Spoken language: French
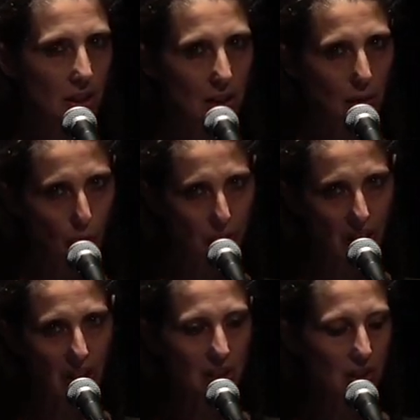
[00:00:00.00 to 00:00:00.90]
Il
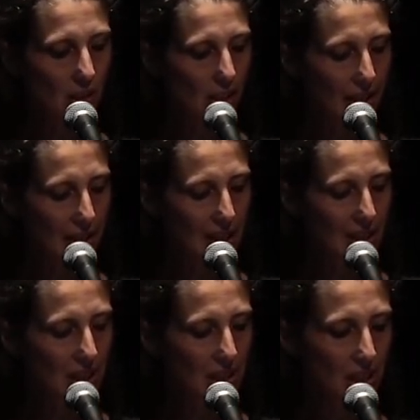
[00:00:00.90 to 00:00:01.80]
m'entraîne dans
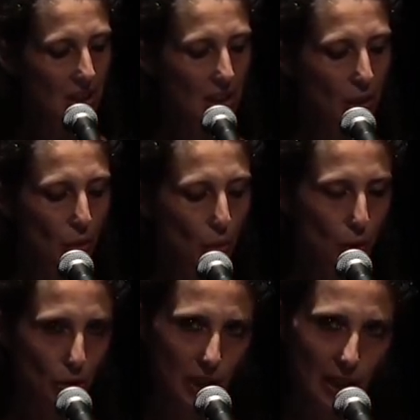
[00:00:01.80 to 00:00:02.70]
l'arène où je
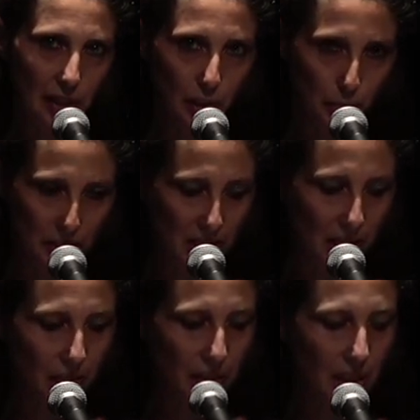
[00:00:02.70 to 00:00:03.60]
regarde
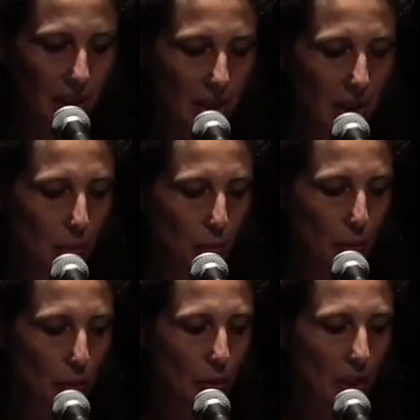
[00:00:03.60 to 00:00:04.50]
pétrifié
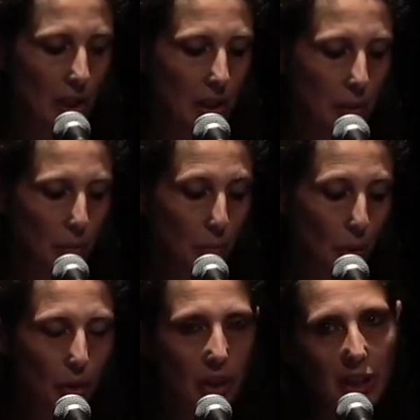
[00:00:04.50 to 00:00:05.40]
pleuvoir les
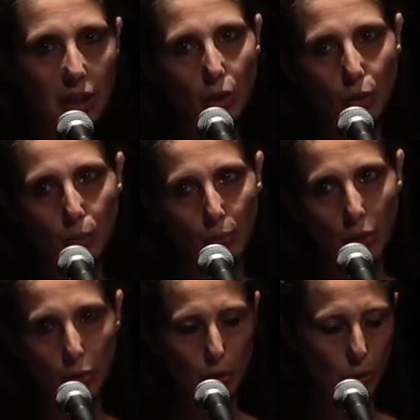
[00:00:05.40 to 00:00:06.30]
banderies que lui
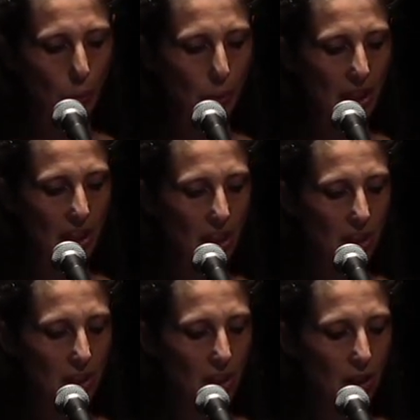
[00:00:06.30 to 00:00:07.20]
plante son père,